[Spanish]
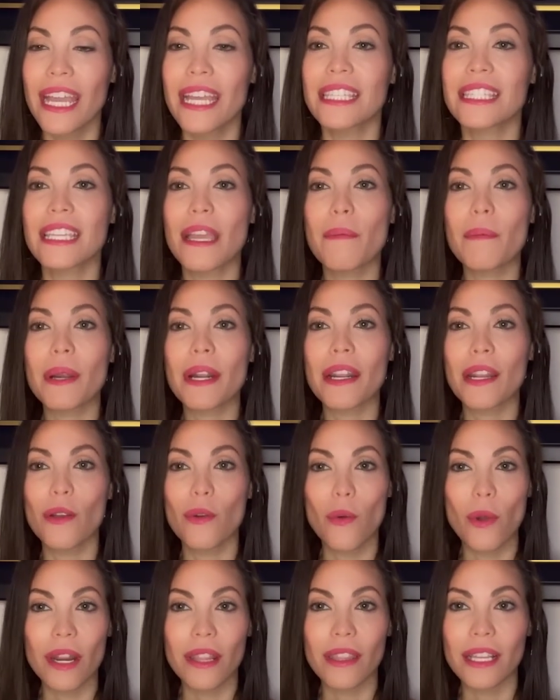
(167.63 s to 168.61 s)
Siempre
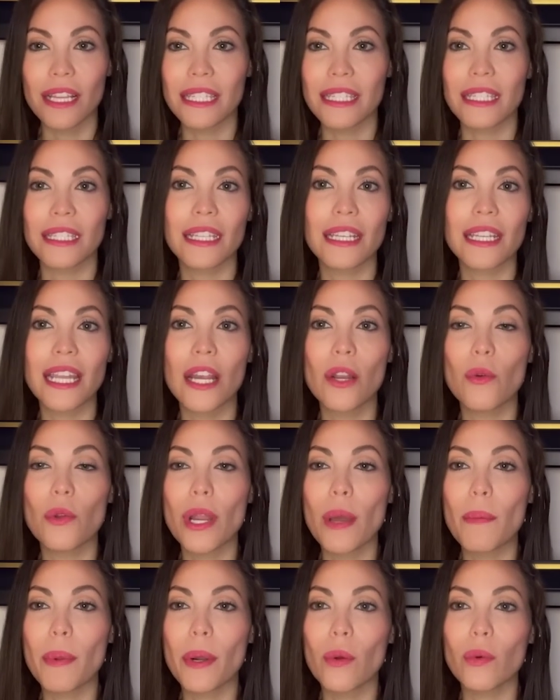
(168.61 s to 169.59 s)
recuerden que si tienen
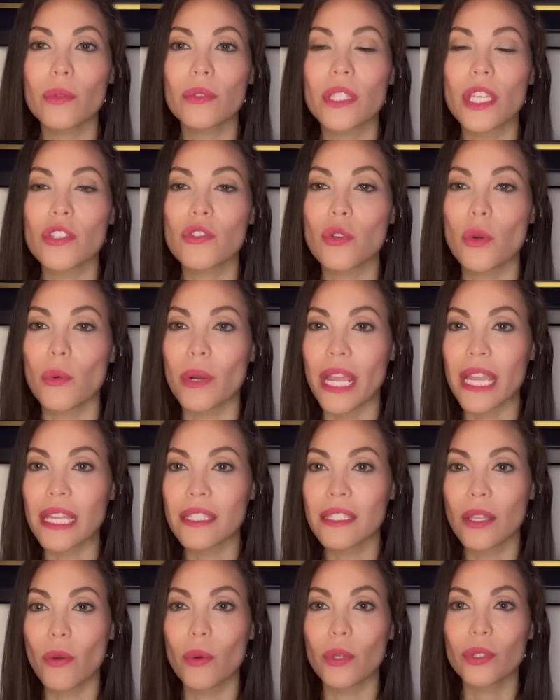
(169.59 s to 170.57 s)
alguna pregunta sobre
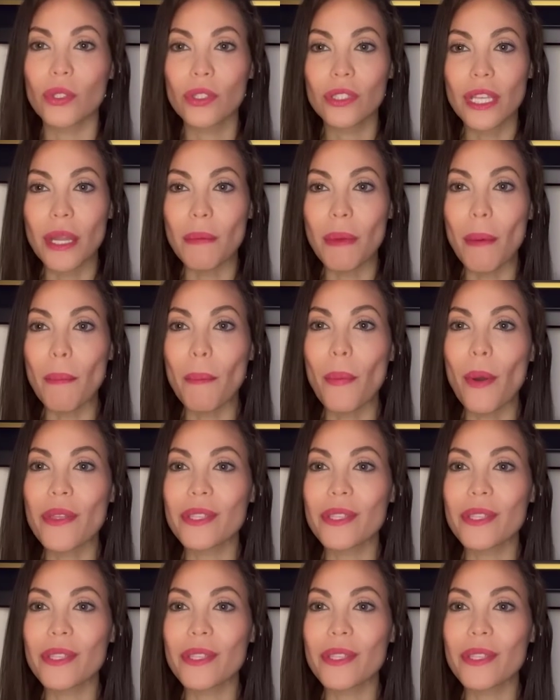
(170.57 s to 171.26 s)
este u otro tema,